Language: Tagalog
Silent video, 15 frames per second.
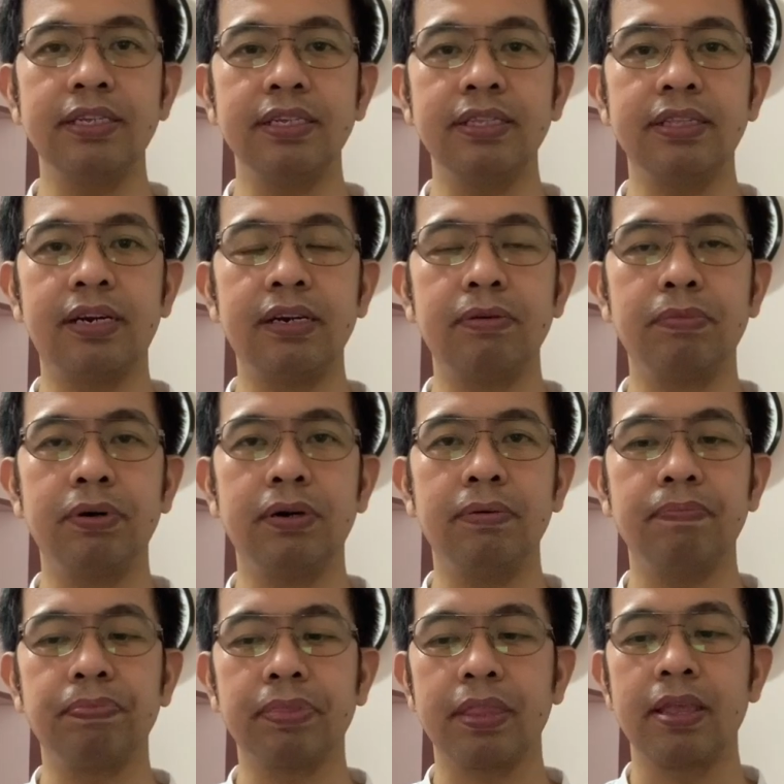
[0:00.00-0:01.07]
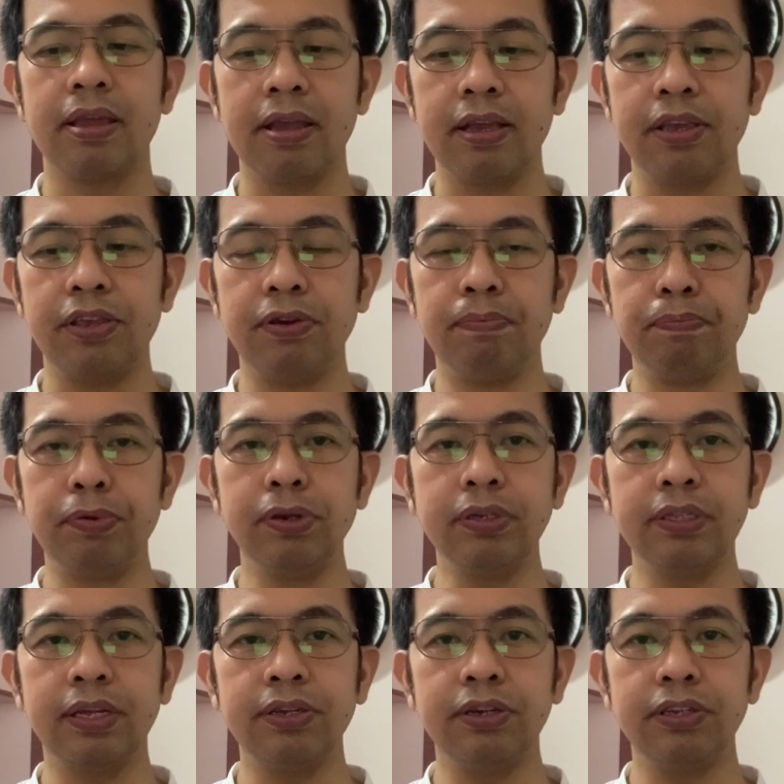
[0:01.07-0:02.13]
start mo, yung fuse
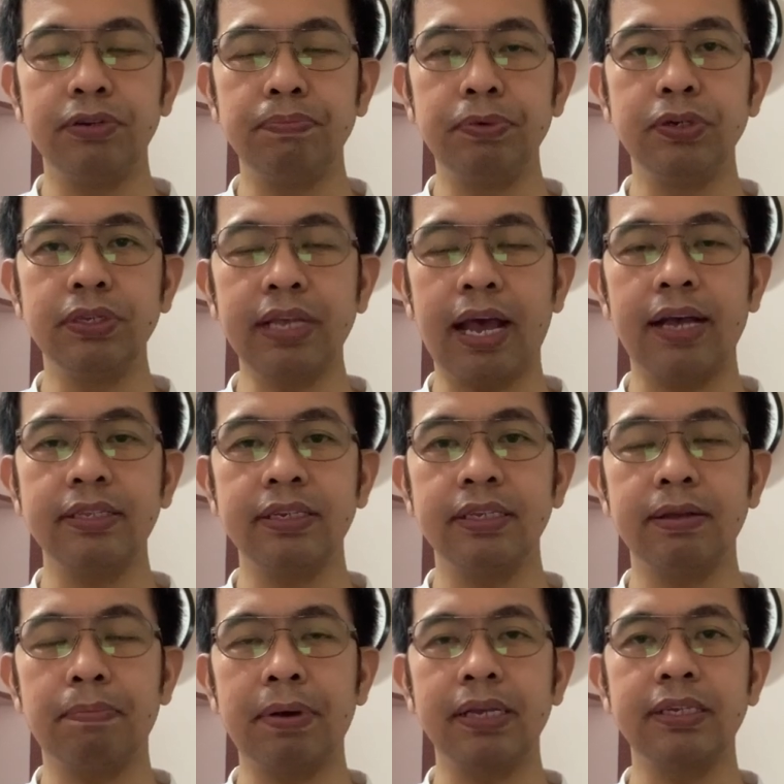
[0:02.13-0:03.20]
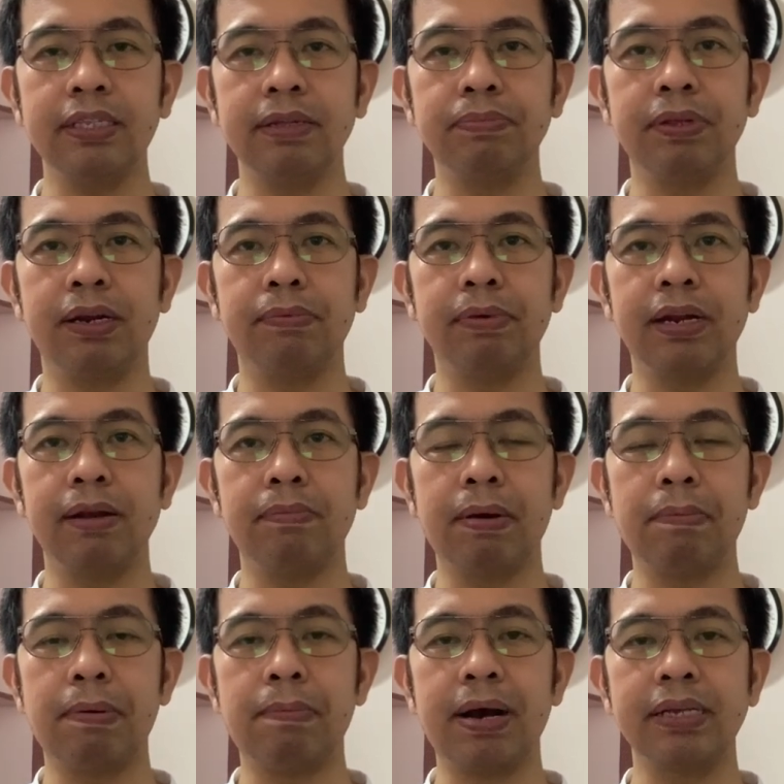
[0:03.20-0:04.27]
na yun, yung fuse sa AC sa positive terminal,
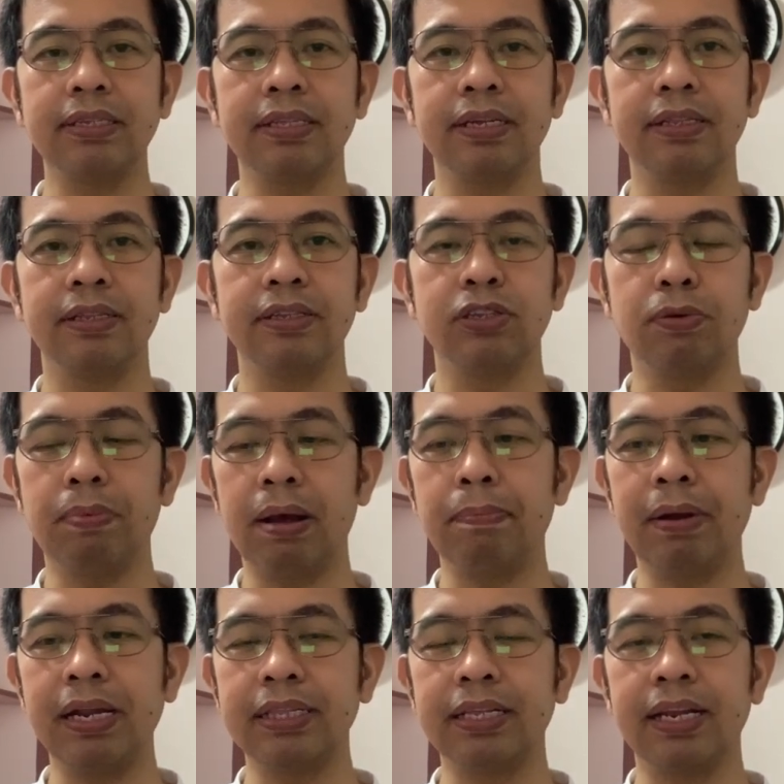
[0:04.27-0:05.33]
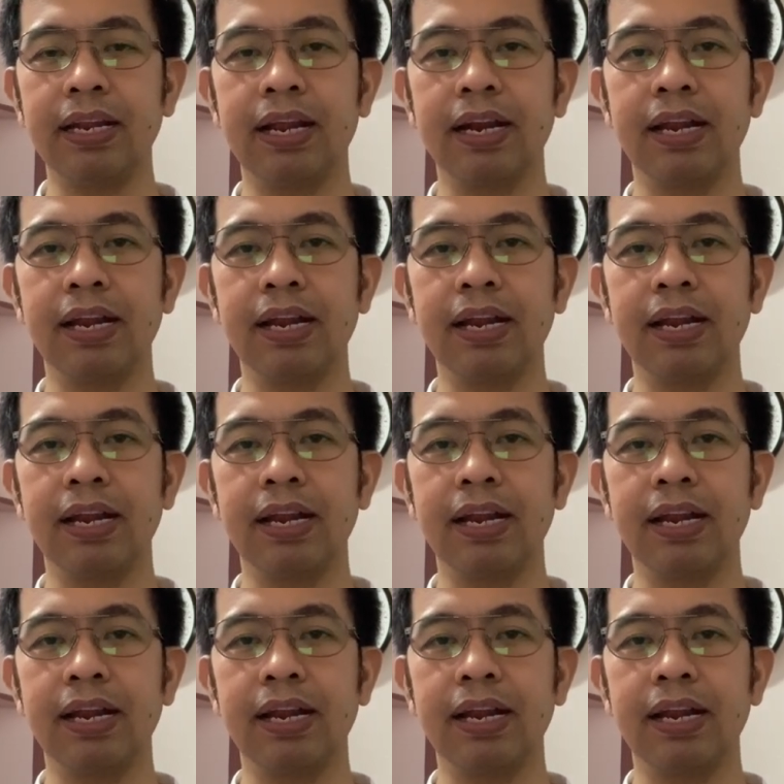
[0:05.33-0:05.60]
mababasted. So, papalitan lang